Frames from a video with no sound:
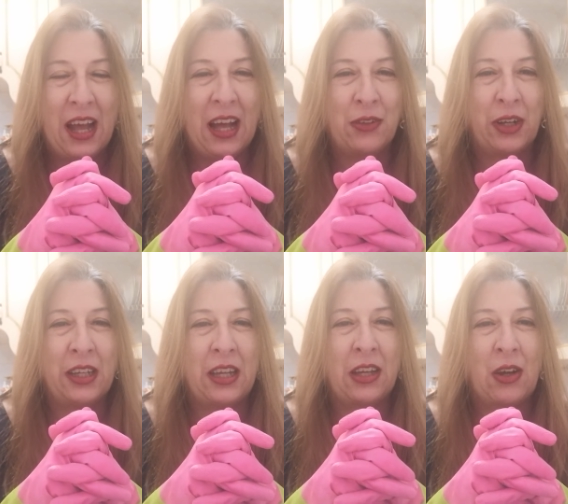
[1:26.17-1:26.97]
Allora,
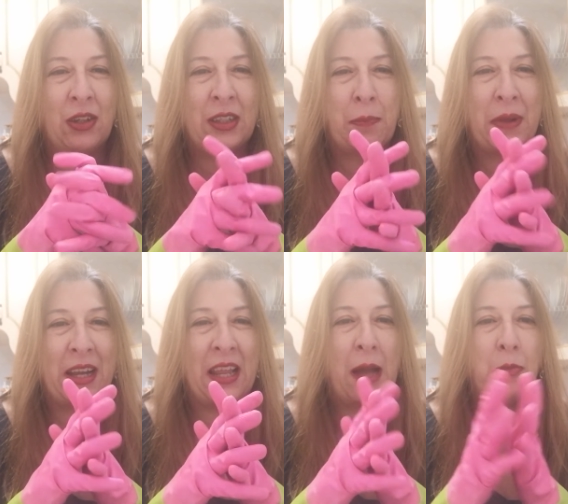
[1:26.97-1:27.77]
di che cosa
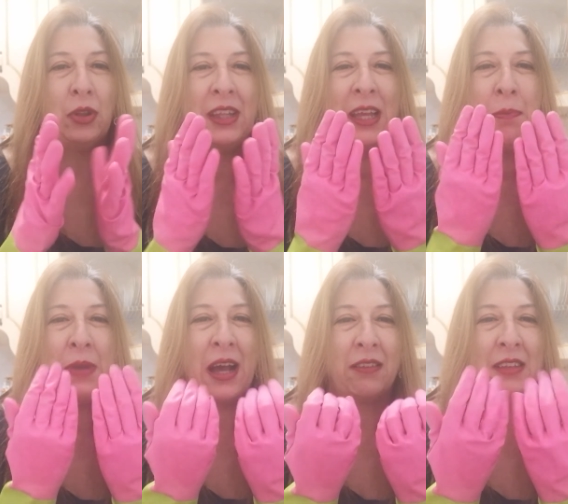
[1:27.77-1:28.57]
parliamo? Dei
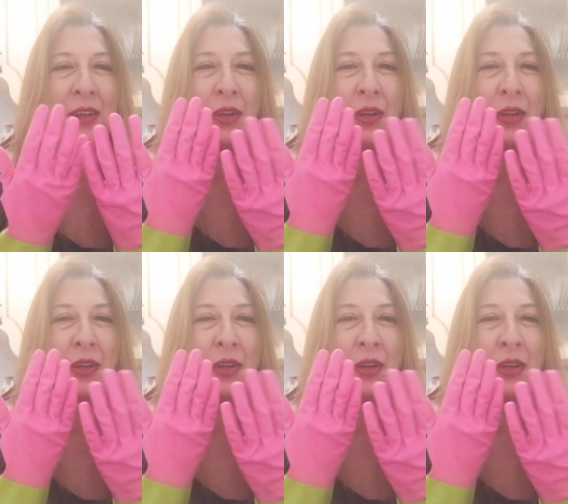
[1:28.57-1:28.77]
piatti.